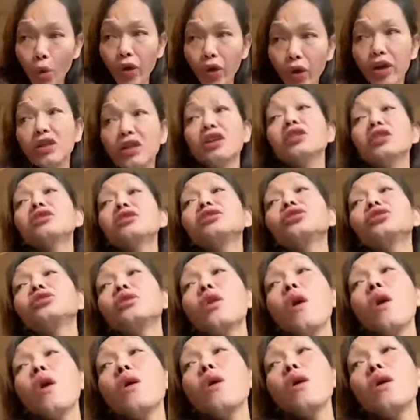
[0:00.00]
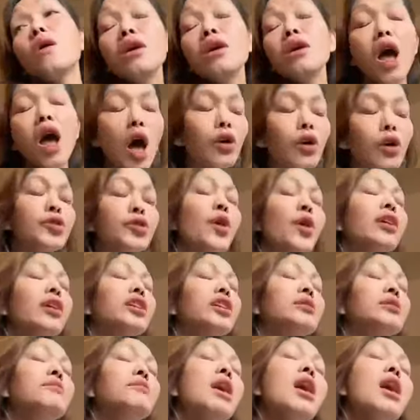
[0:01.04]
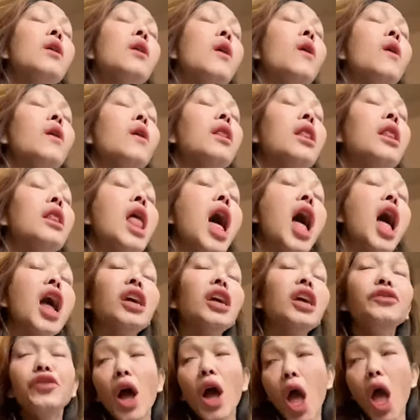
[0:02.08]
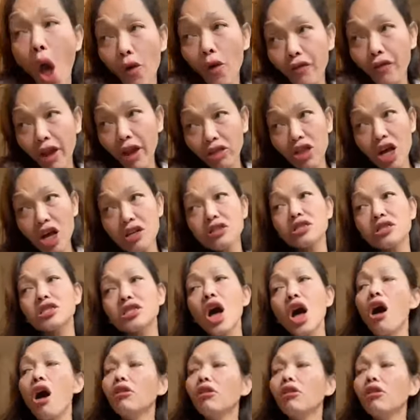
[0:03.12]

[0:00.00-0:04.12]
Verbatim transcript: the song, Shorting my whole life. With the song,